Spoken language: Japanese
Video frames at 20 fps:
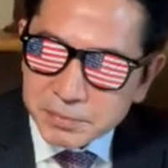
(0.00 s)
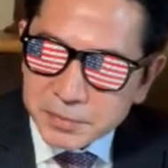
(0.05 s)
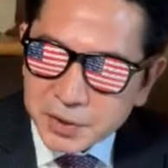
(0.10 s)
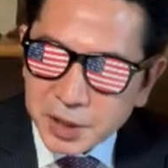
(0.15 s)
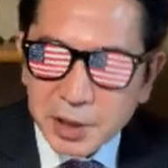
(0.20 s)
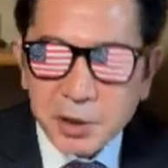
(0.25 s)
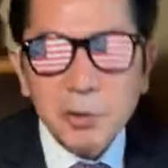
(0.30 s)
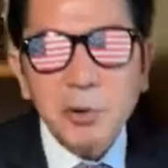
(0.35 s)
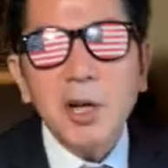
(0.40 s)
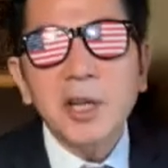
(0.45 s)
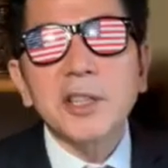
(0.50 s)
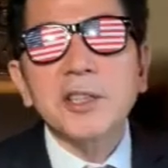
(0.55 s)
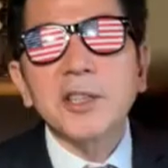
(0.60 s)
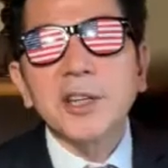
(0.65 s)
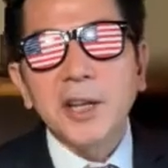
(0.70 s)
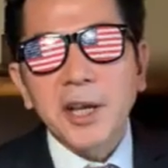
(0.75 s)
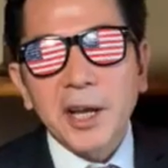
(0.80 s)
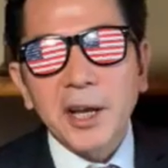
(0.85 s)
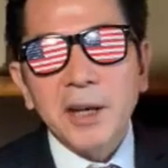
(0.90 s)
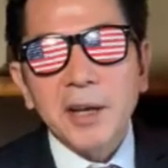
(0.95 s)
て言われて
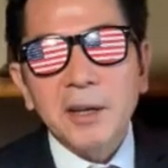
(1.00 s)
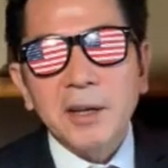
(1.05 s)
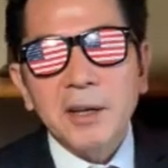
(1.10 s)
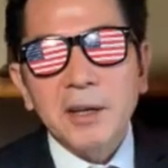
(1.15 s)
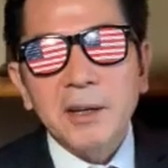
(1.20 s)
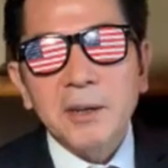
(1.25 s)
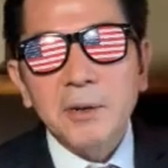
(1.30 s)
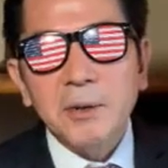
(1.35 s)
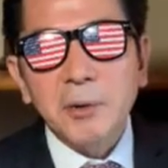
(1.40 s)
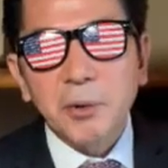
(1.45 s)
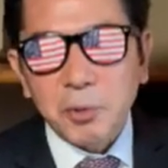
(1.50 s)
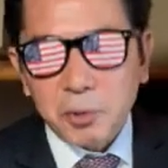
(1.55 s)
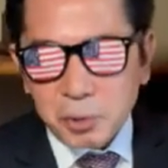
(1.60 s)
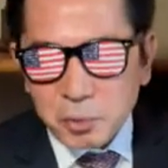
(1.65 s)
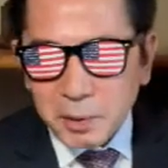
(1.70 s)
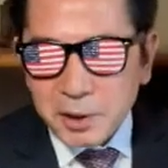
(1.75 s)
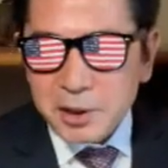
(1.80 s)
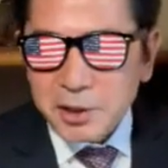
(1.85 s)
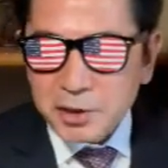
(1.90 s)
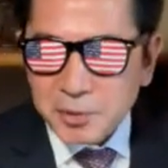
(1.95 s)
ね、言
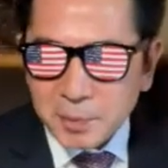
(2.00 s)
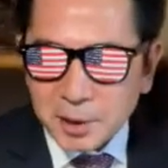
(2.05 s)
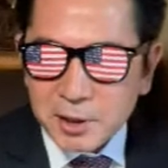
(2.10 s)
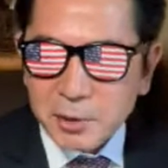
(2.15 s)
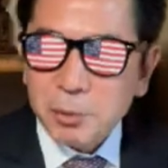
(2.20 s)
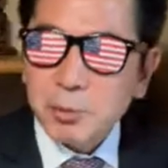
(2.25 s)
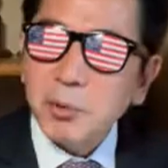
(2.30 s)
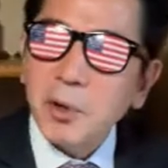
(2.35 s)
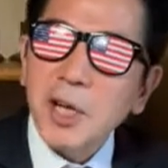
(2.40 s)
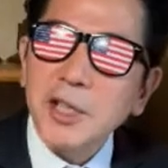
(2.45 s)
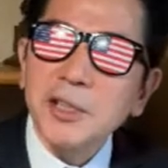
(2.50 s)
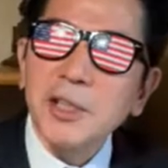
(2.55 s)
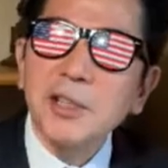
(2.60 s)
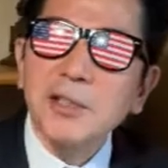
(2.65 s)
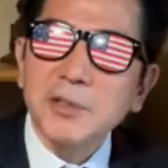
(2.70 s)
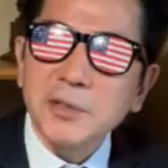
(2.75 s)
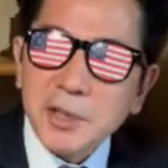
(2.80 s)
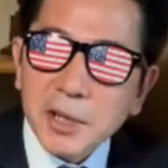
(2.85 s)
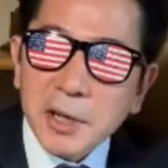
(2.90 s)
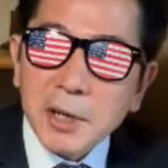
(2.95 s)
葉に詰まったことがあったん
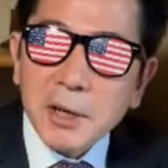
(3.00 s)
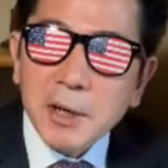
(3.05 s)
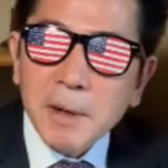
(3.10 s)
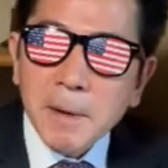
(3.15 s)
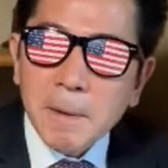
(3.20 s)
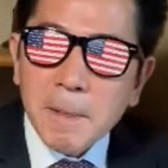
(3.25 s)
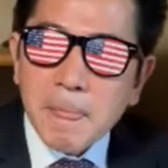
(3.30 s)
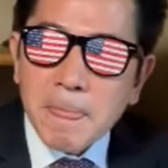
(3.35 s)
ですね。